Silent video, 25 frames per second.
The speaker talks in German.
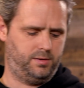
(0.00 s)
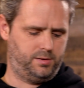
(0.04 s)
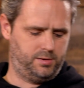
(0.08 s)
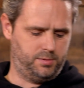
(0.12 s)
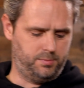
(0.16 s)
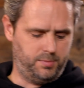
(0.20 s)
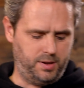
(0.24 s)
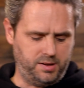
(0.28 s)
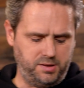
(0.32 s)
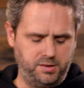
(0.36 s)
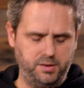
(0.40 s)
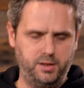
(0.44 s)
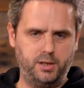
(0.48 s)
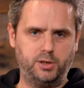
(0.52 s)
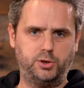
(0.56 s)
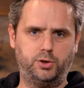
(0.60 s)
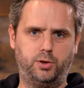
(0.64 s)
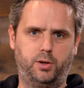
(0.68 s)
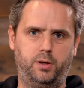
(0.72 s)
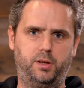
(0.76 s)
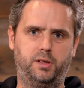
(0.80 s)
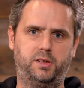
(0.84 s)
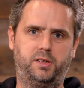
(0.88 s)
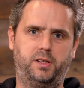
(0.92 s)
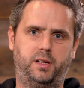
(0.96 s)
Zum Messen der
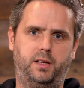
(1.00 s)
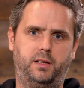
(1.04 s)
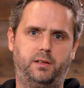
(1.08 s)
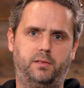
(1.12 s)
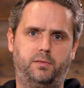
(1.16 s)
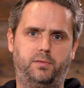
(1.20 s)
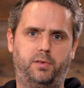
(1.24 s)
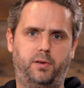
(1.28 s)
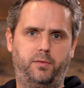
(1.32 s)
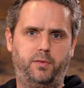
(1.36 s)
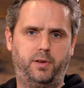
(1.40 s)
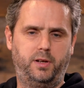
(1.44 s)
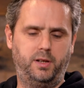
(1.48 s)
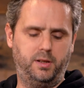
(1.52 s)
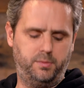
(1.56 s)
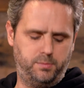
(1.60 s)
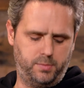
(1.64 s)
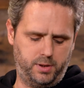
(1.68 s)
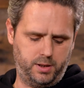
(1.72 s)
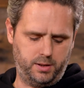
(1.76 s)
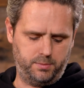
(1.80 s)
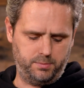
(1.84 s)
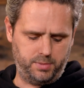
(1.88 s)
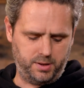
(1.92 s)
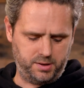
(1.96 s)
Steuerzeiten verwendet
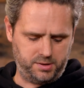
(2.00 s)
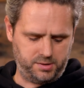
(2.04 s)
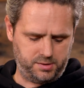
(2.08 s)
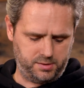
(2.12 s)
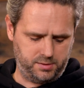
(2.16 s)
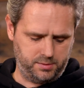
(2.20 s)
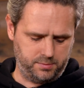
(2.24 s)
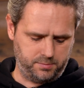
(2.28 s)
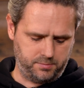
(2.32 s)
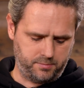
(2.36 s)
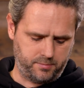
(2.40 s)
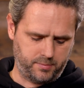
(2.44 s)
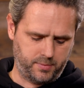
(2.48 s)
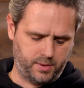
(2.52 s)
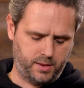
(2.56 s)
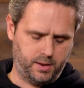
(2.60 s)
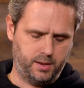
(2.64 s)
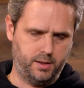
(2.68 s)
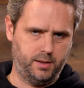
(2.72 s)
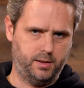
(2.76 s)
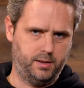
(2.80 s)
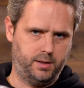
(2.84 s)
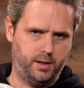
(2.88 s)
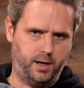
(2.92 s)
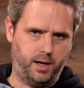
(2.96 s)
man am besten
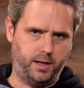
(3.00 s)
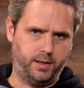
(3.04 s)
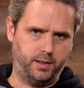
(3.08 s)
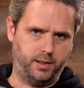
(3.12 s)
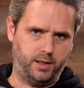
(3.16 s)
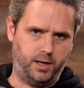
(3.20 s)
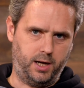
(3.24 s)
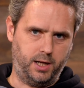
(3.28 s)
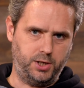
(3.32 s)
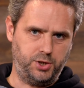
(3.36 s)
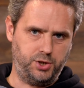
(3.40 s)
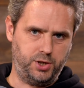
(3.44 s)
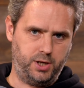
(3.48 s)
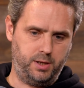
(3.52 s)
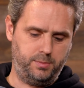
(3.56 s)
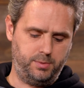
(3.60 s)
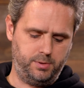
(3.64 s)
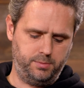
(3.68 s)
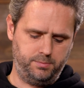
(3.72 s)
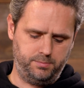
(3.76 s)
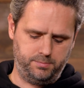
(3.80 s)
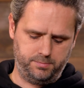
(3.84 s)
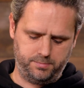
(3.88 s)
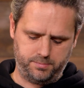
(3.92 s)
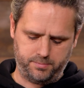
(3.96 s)
eine
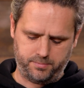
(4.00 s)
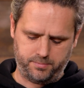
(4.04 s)
Gradscheibe,